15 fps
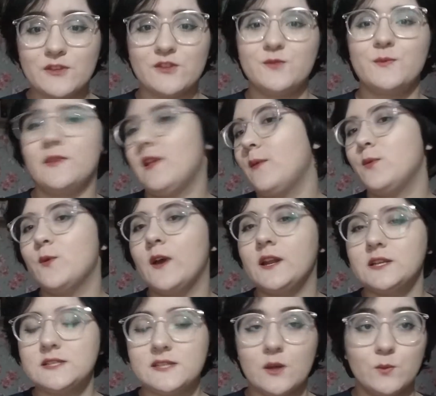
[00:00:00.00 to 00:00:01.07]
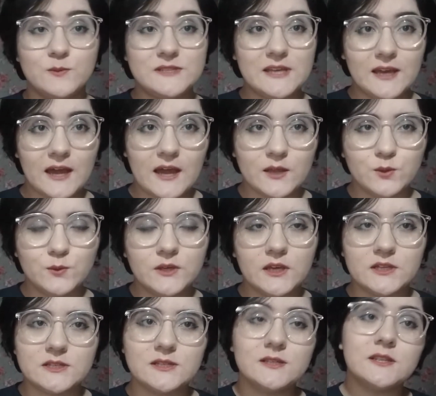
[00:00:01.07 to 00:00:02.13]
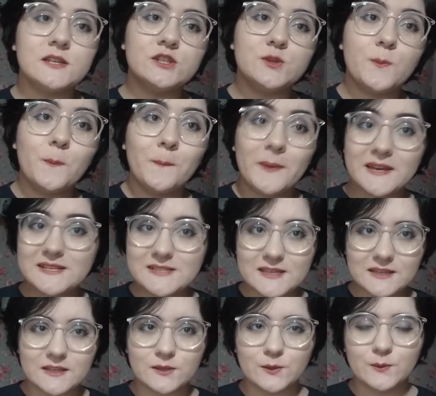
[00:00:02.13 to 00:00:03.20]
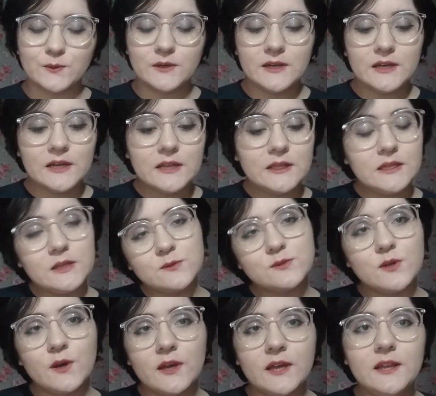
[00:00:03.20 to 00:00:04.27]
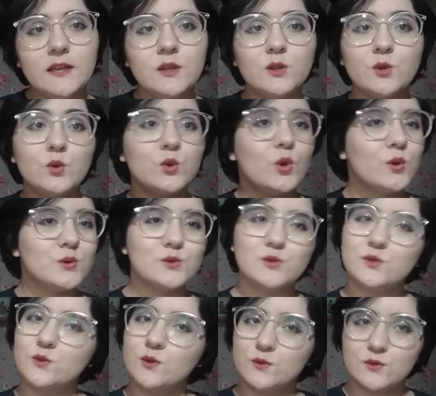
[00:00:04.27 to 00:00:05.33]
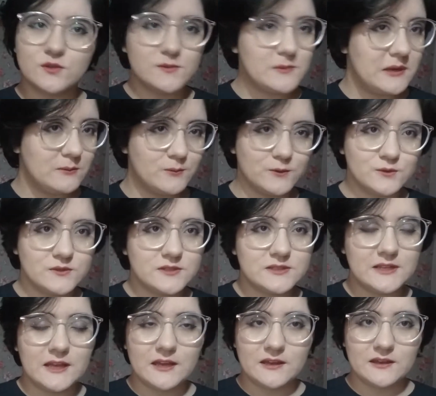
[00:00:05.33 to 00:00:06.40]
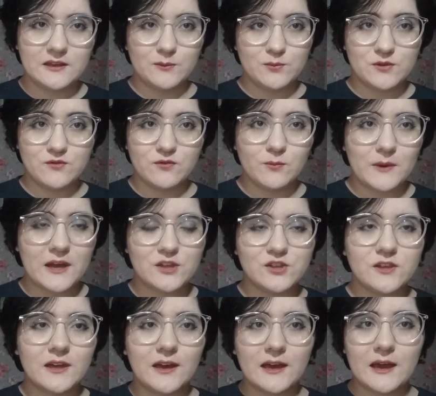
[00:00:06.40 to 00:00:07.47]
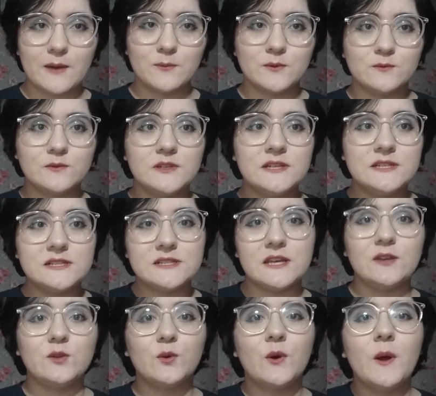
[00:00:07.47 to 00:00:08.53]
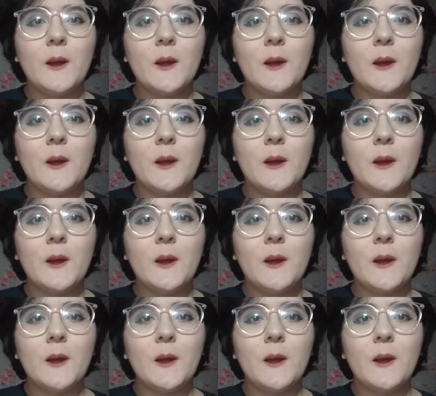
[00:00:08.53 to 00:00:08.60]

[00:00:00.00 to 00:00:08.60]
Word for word: gente percebe que o Alex está obcecado e que ele se sente perseguido. Não só ele, todos os outros membros da equipe de filmagem acabam sendo